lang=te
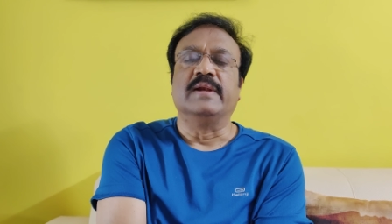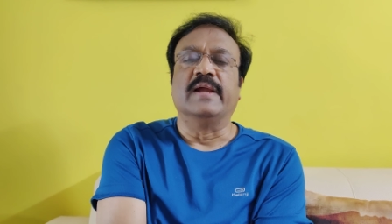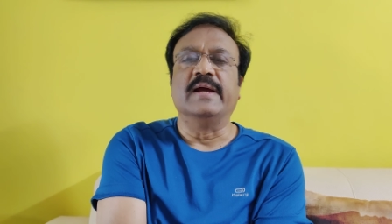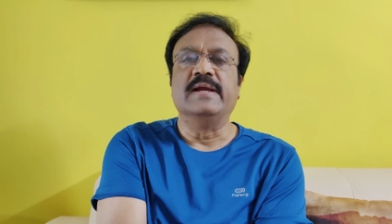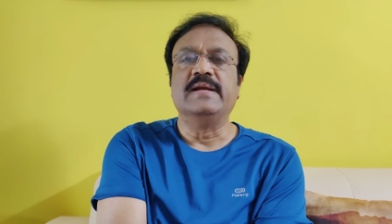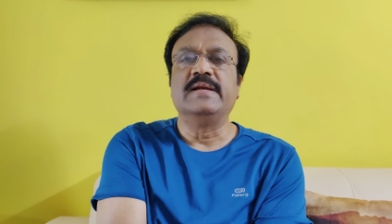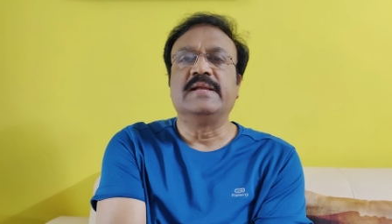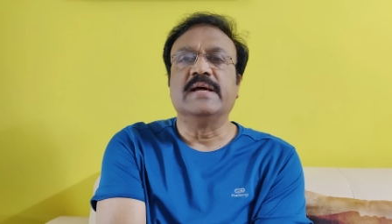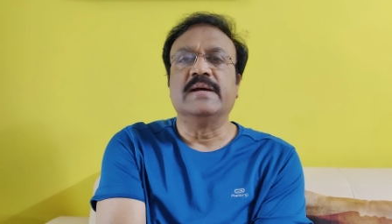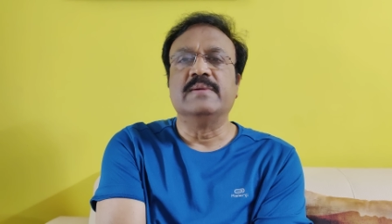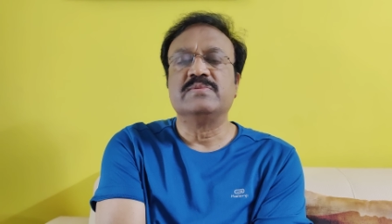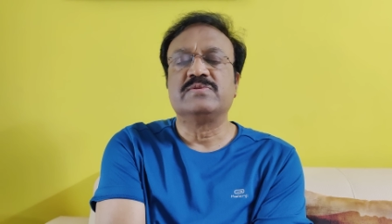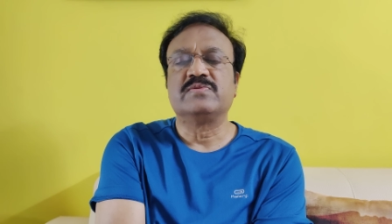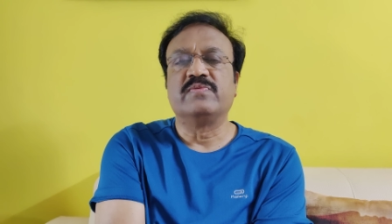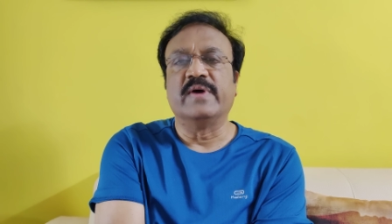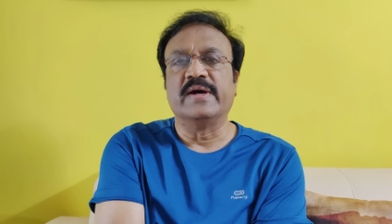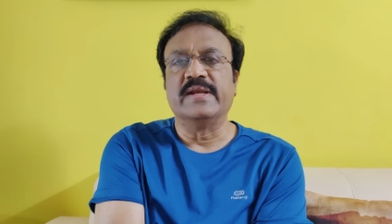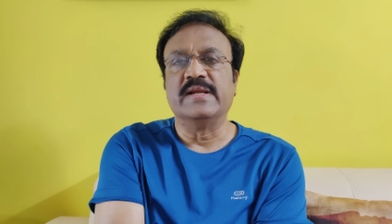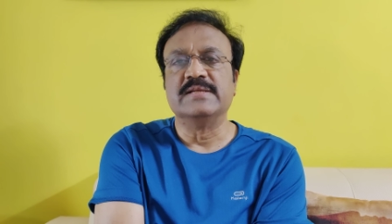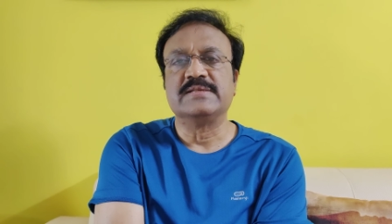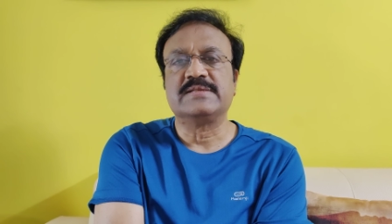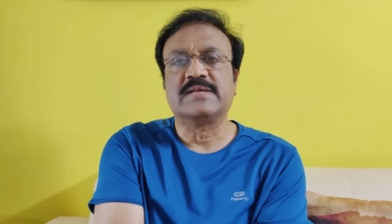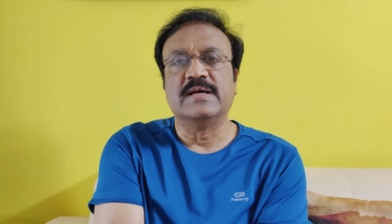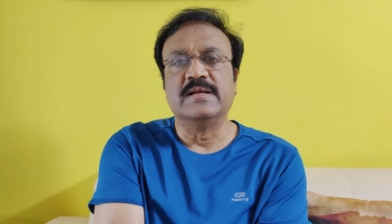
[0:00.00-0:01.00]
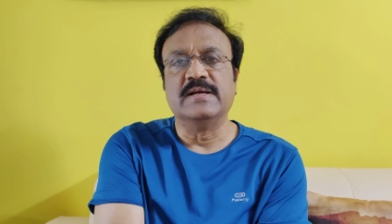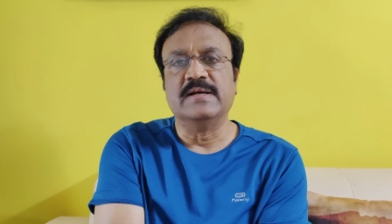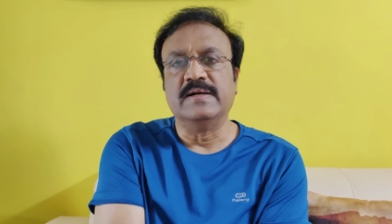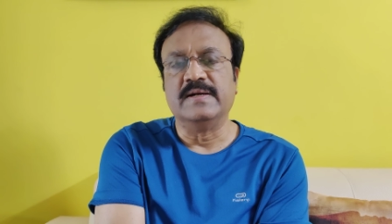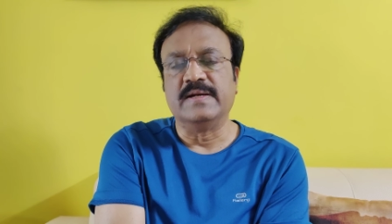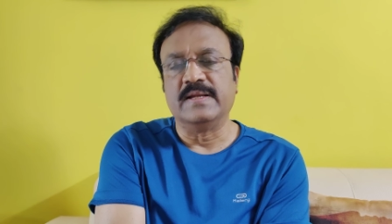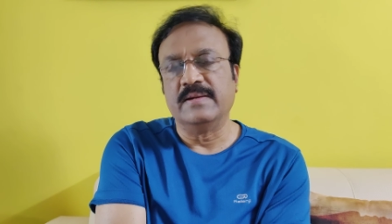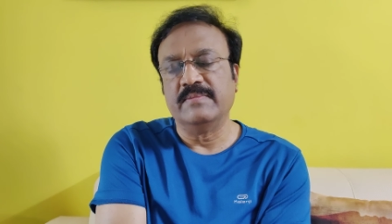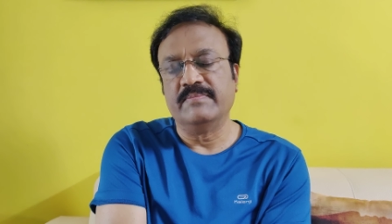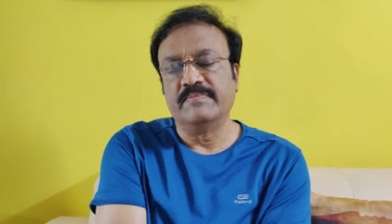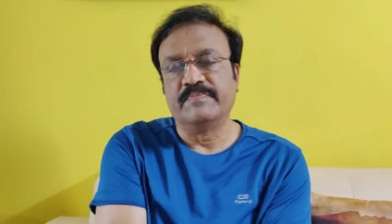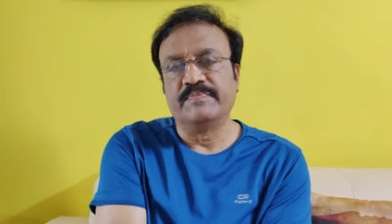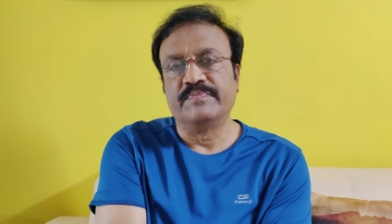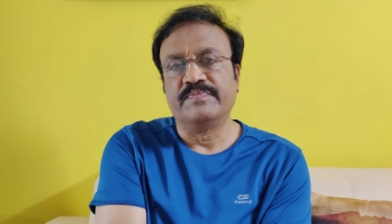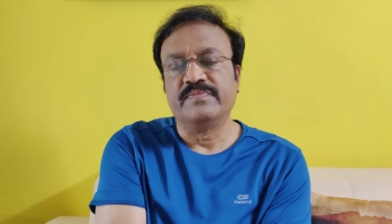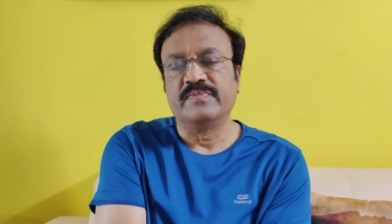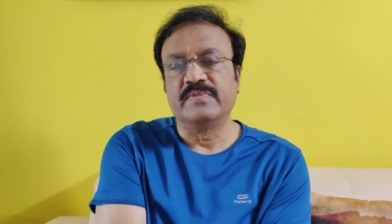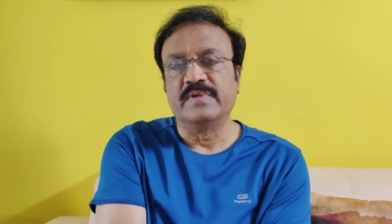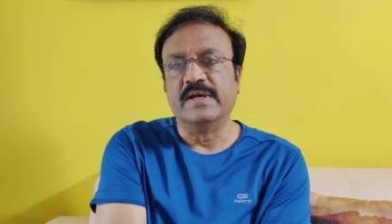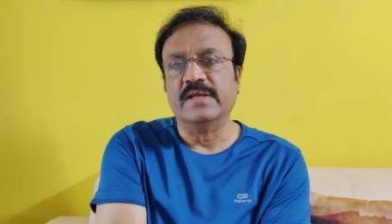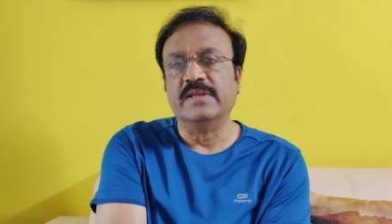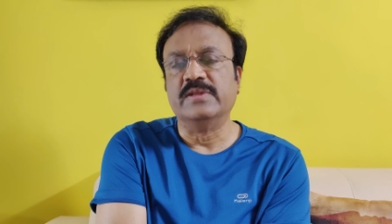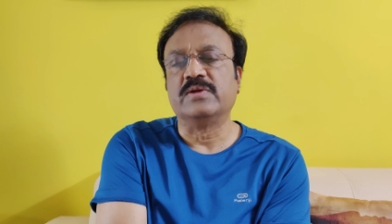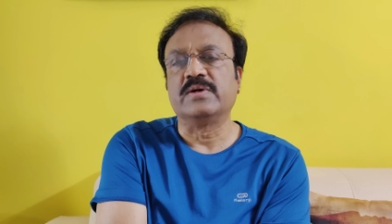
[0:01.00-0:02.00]
నైన్ టైమ్స్ ఫైనల్స్కి వెళ్ళిన టీం
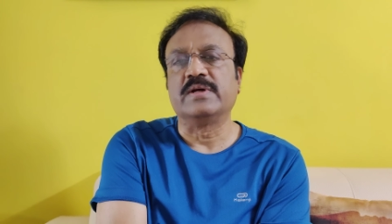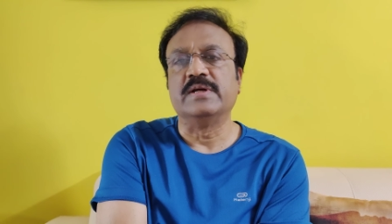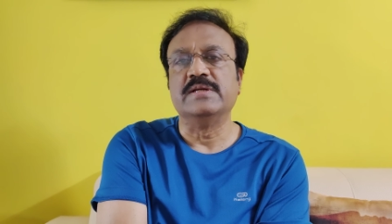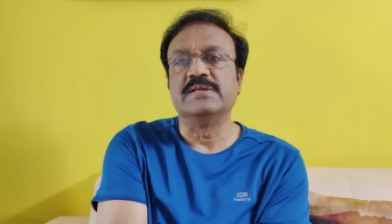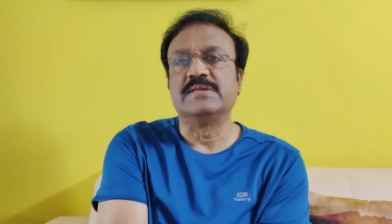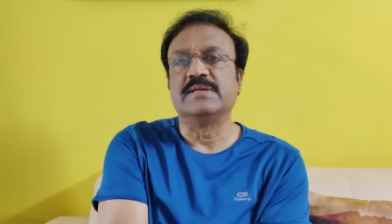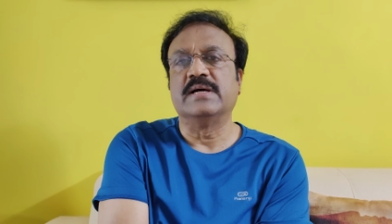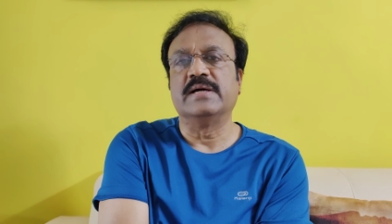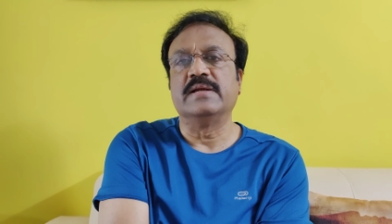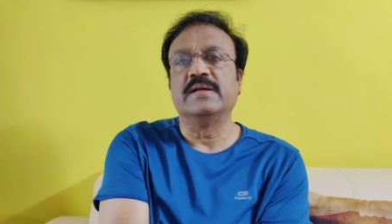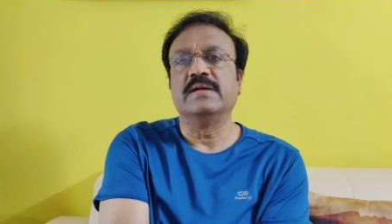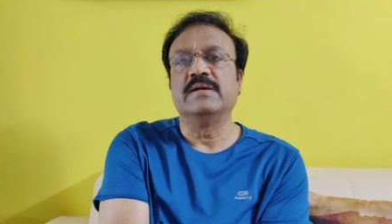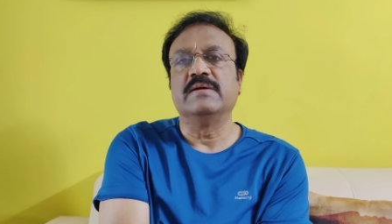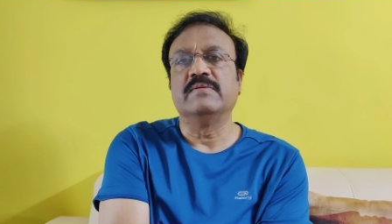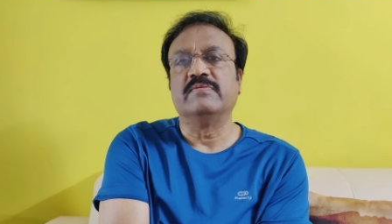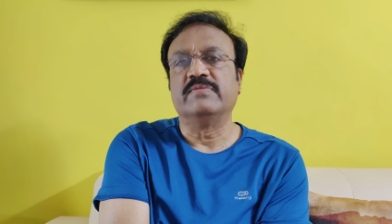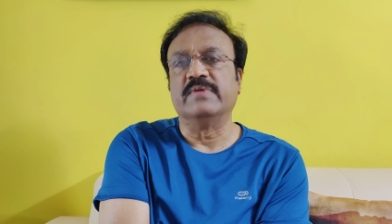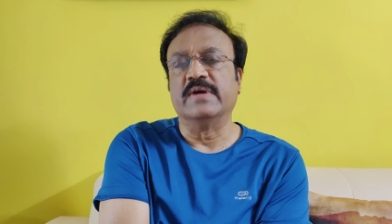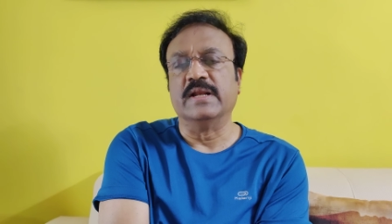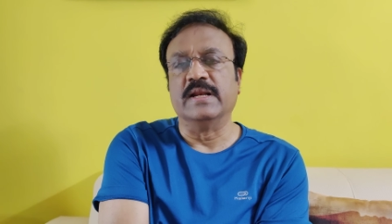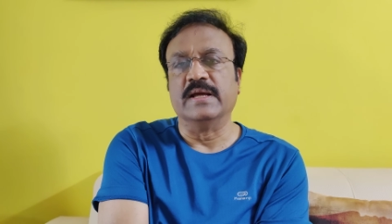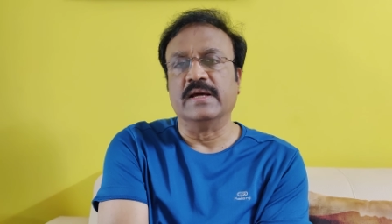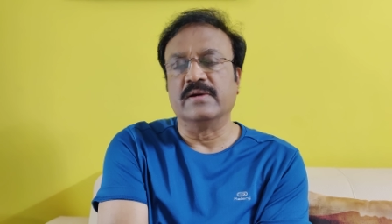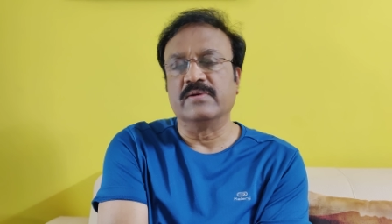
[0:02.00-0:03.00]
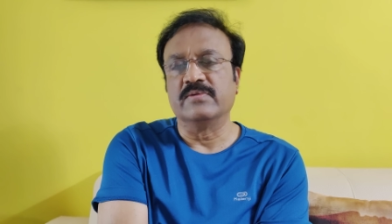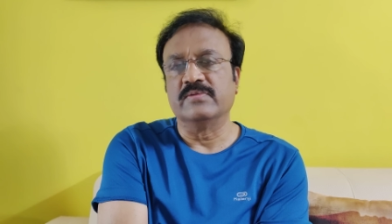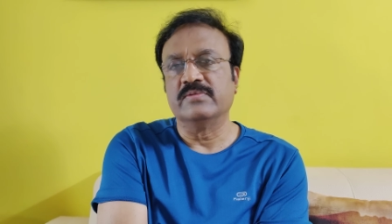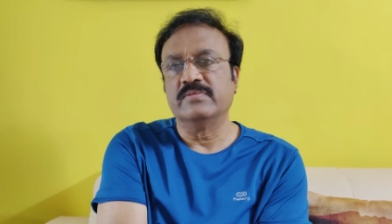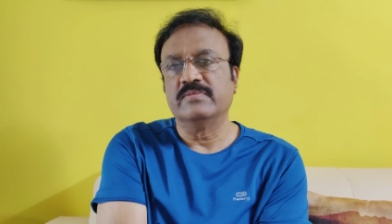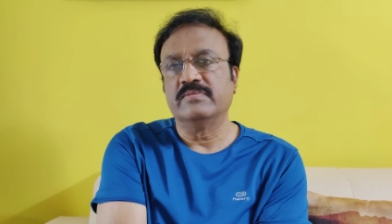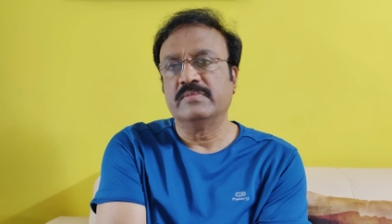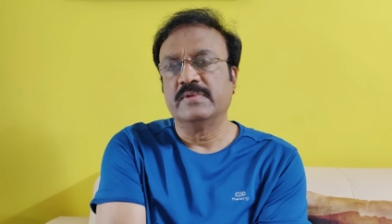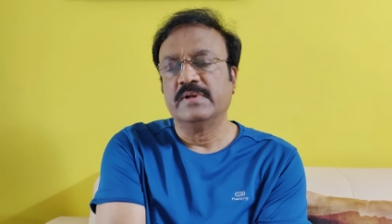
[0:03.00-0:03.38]
ఎందుకు ఈసారి ఫెయిల్ అయ్యారు